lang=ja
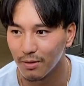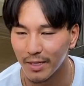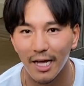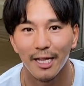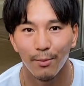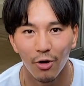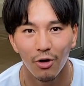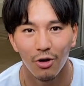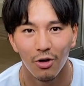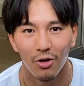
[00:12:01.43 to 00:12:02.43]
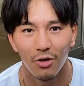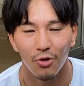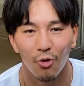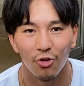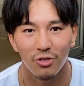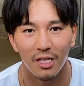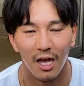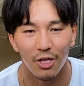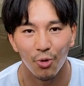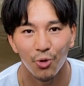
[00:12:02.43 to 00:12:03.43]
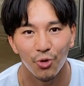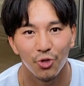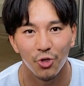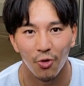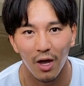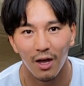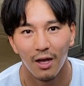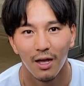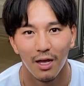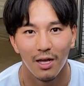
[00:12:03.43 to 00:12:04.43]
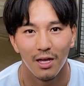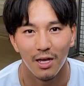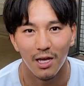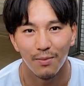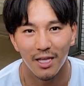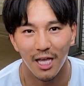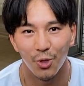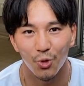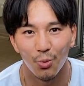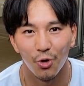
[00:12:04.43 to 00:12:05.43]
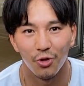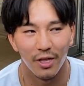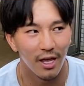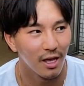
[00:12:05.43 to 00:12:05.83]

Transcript: まあ、誰でもこういった洋服っていうのは、まあ、似合うと思うので。